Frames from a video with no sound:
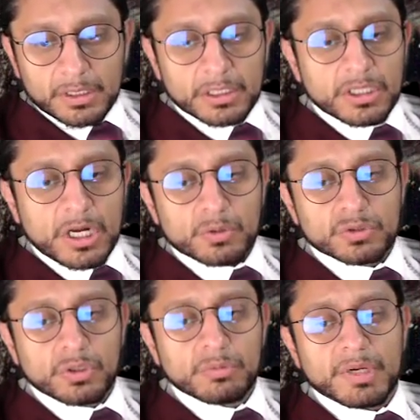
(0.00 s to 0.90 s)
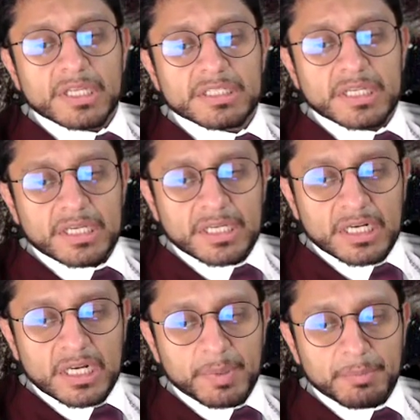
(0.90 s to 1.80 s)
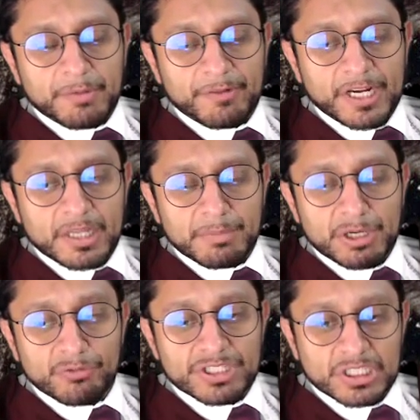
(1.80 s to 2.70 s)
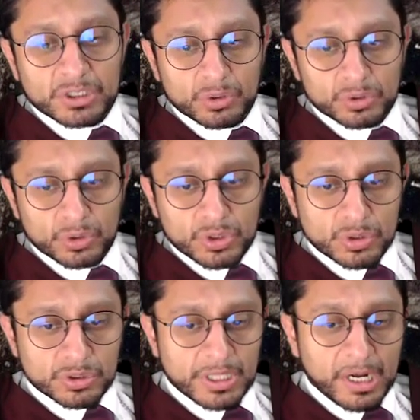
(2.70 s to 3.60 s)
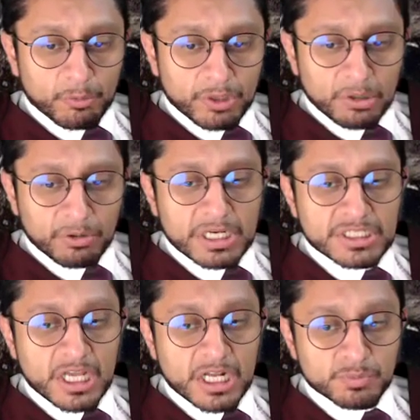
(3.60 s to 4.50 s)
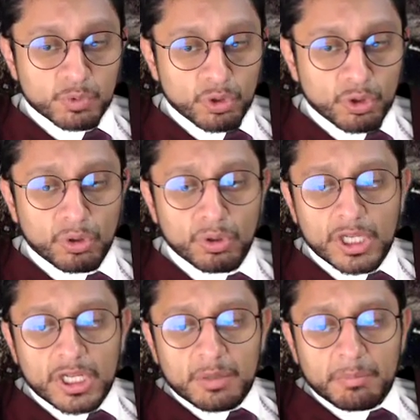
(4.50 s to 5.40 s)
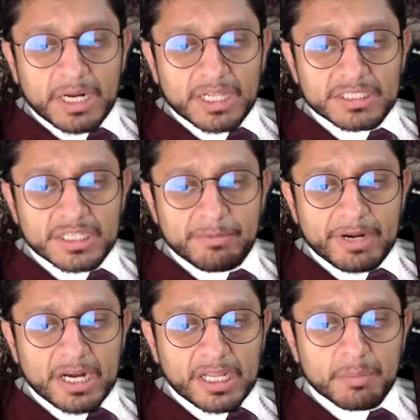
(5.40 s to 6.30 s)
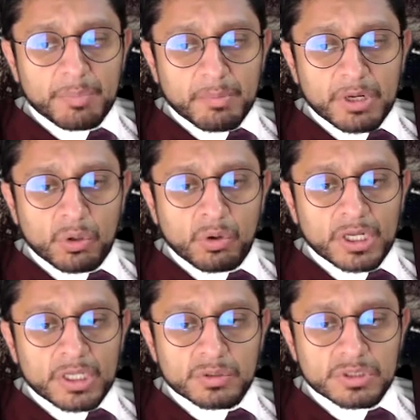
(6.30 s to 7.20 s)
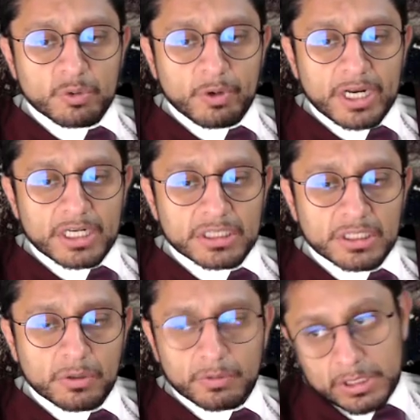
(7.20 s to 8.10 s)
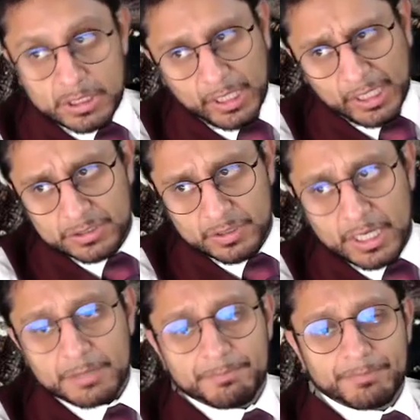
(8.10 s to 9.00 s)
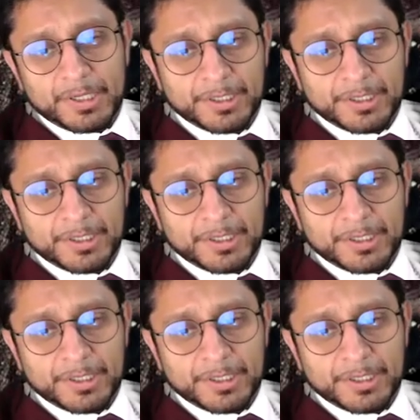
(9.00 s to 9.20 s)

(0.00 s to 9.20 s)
Entre los hombres que en la primavera de 1908 se reunieron en Salzburgo para celebrar el primer Congreso Psicoanalítico Internacional,